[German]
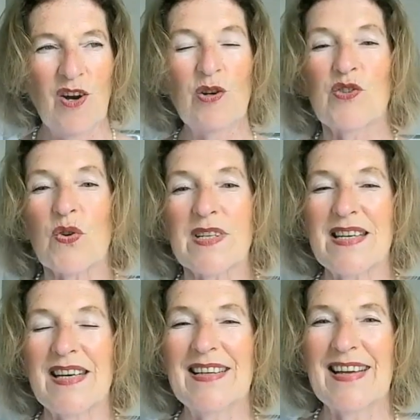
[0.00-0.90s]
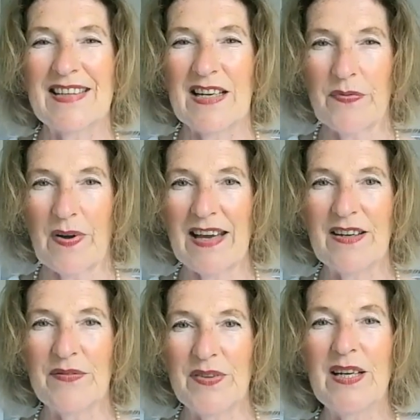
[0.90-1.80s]
Und so gesehen kann der
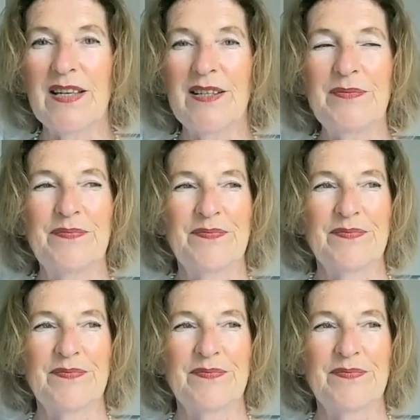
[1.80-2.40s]
freie Wille